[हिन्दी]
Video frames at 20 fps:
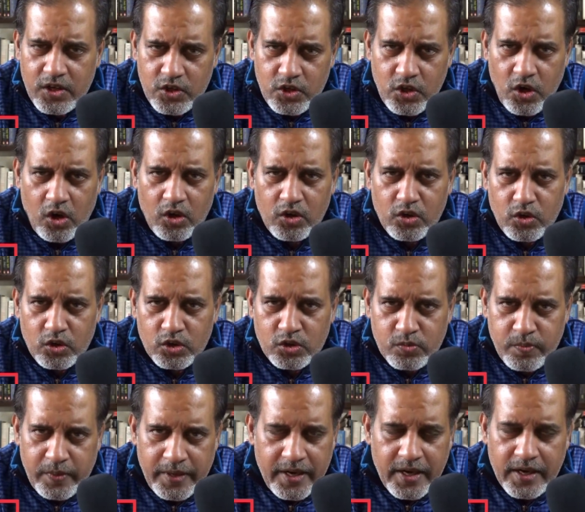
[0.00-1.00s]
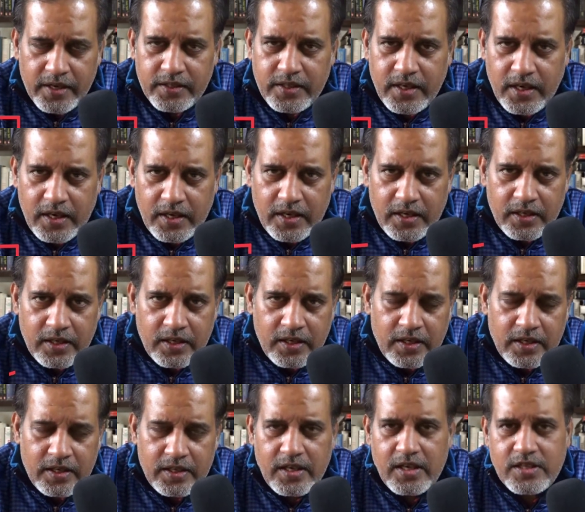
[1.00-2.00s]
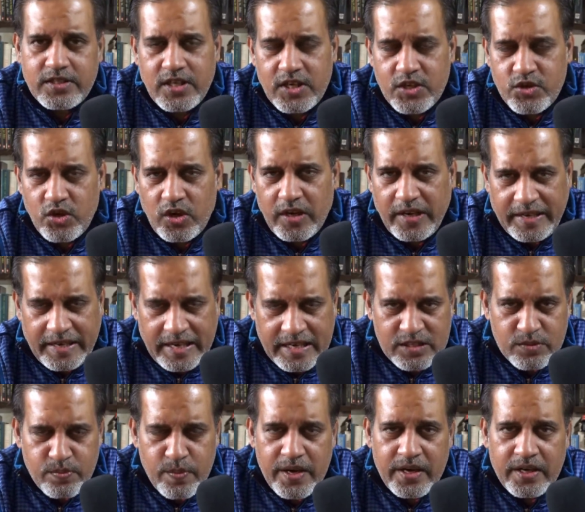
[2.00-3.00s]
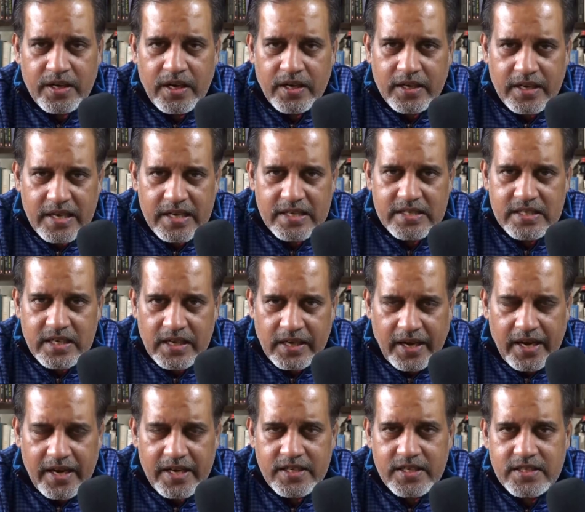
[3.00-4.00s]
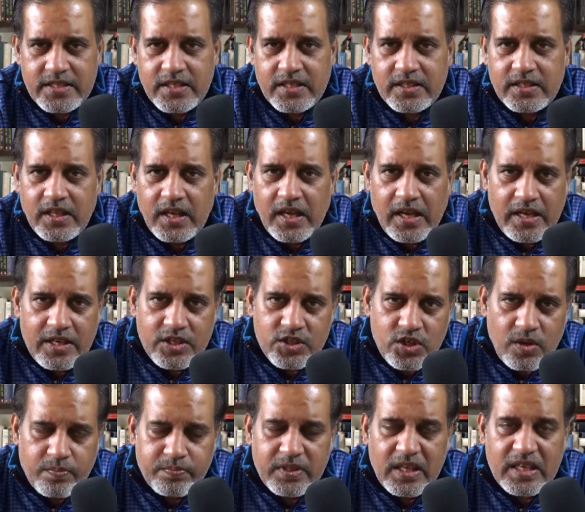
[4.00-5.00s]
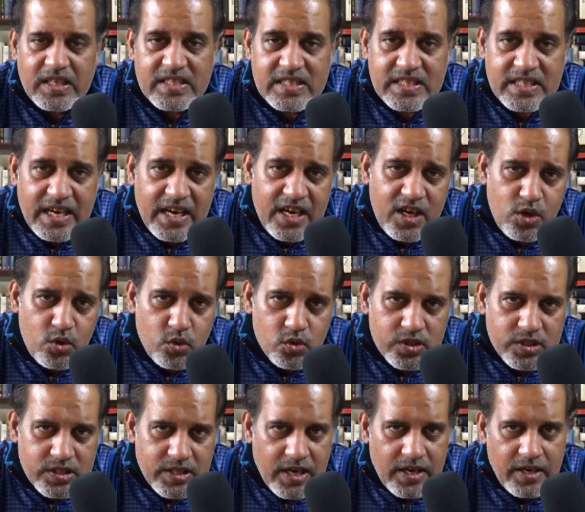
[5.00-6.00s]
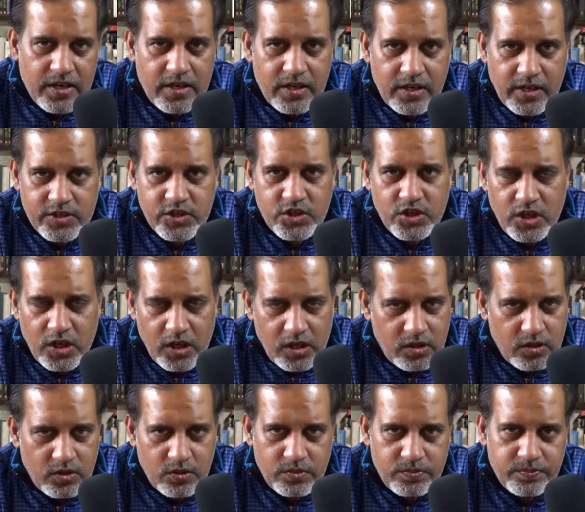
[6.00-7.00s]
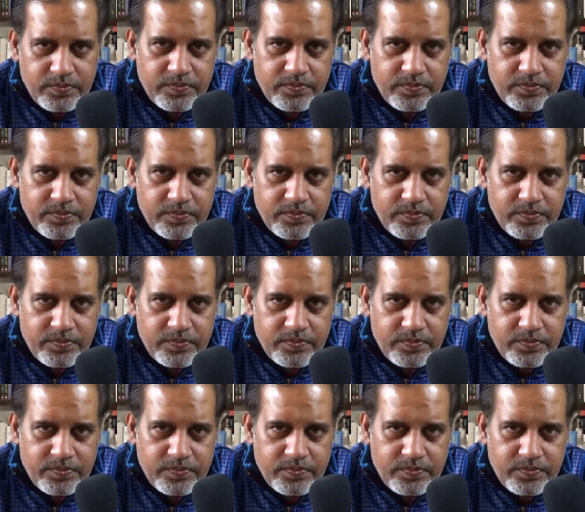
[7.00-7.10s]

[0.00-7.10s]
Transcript: यौन उत्पीड़न का या सेक्सुअल हरासमेंट का केस लगाया जा सकता है जब तक स्किन टू स्किन टच ना हो